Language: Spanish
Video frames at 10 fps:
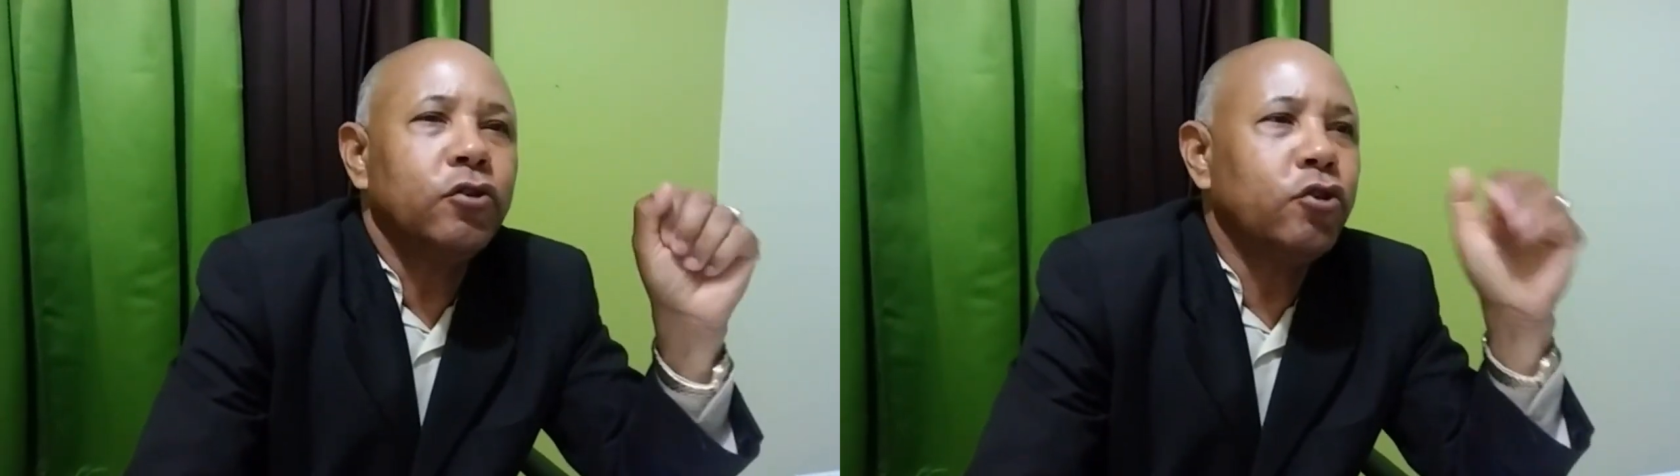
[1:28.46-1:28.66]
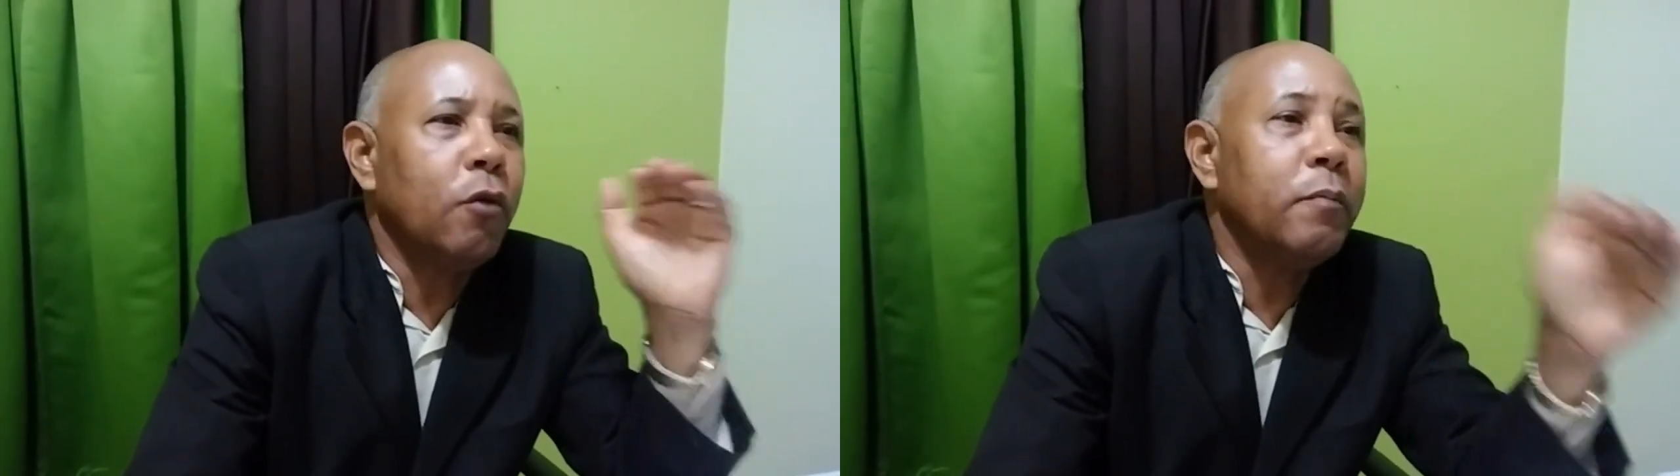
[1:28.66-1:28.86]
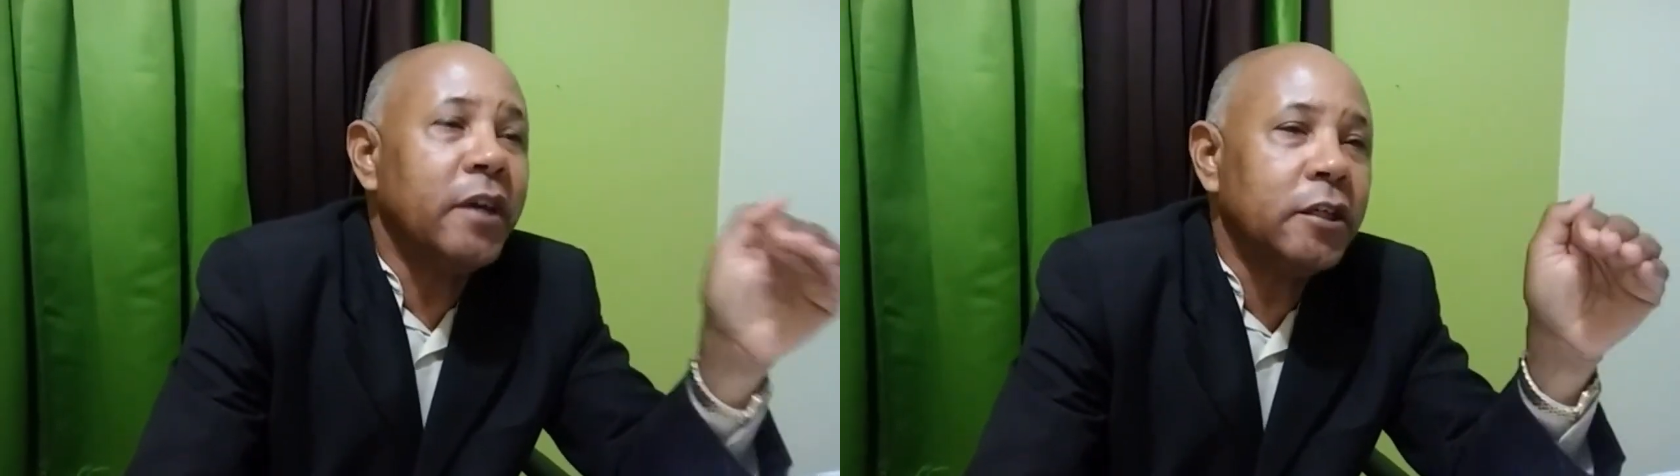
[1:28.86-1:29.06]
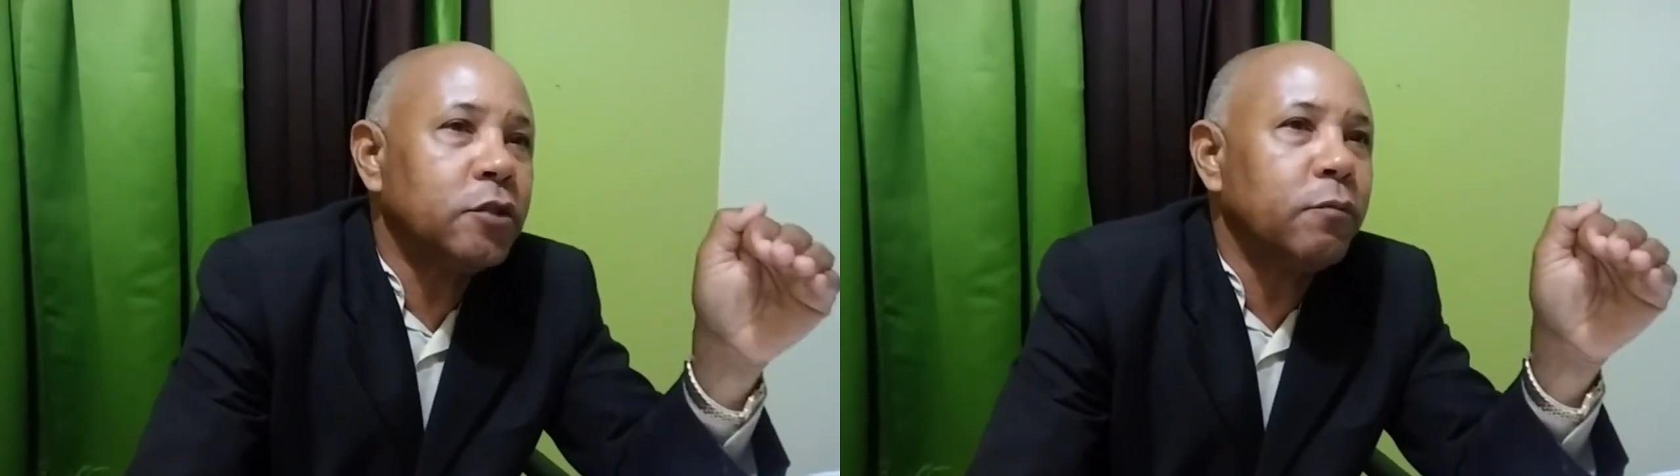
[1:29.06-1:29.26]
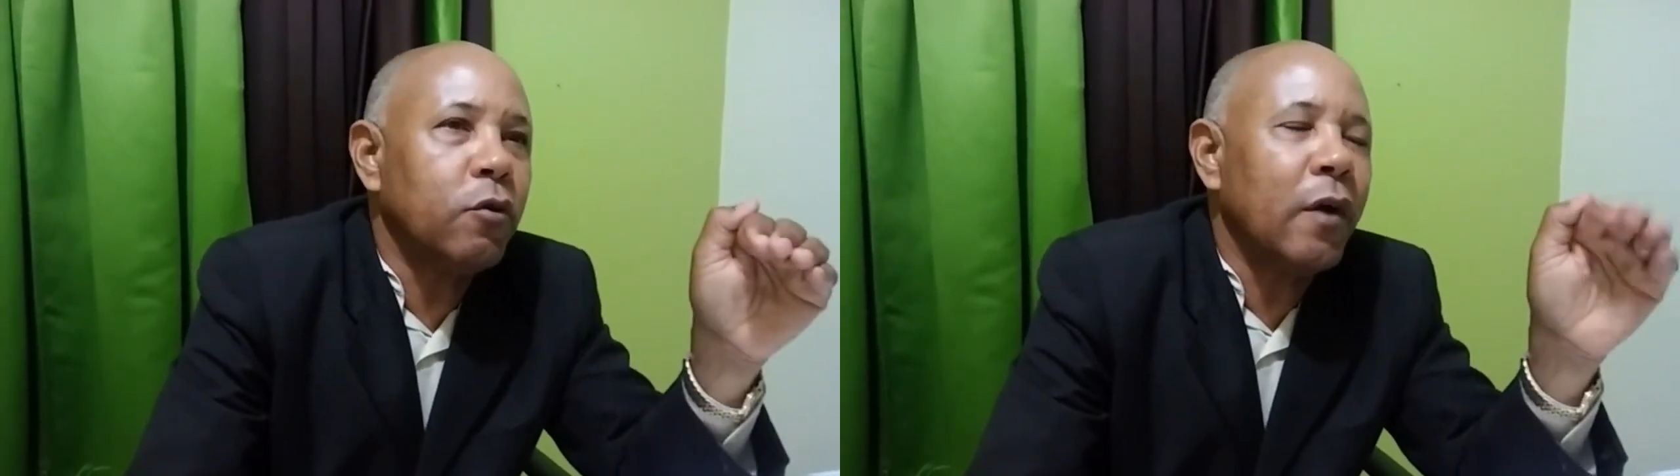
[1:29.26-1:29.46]
Yo
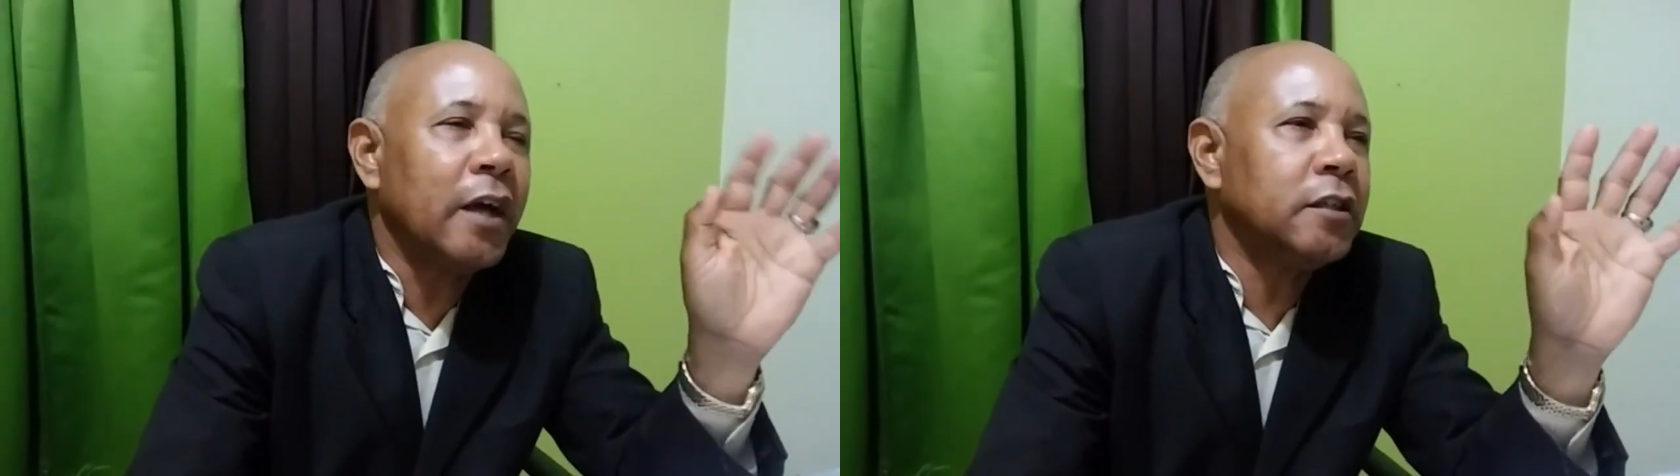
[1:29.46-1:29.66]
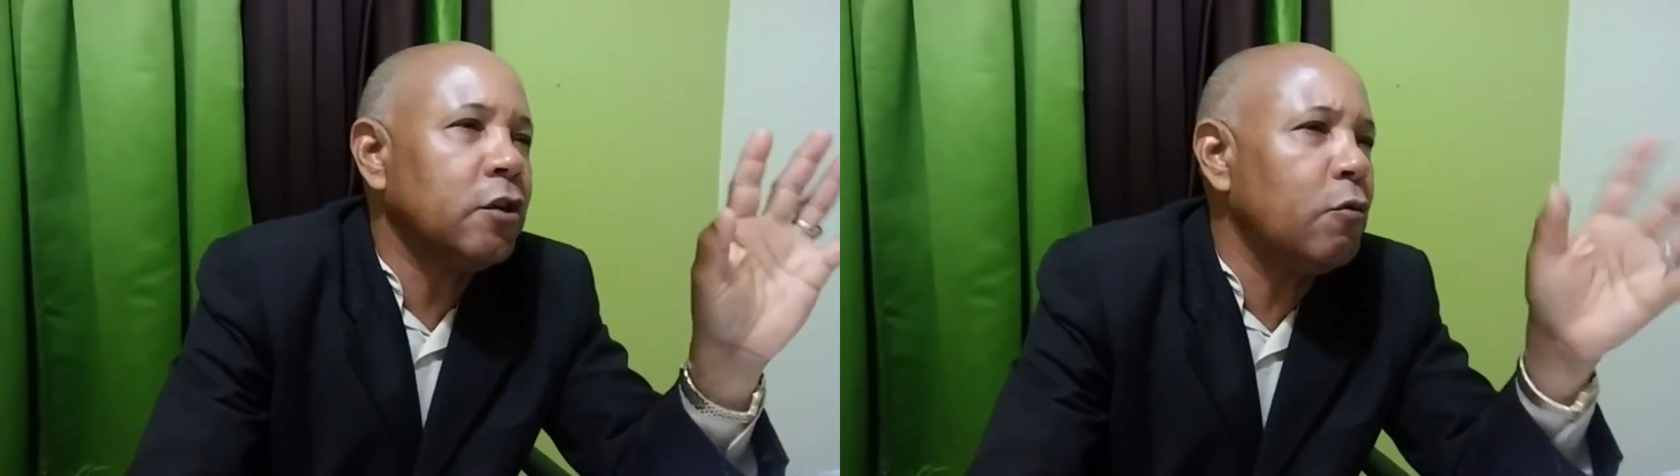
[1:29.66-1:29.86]
mismo hace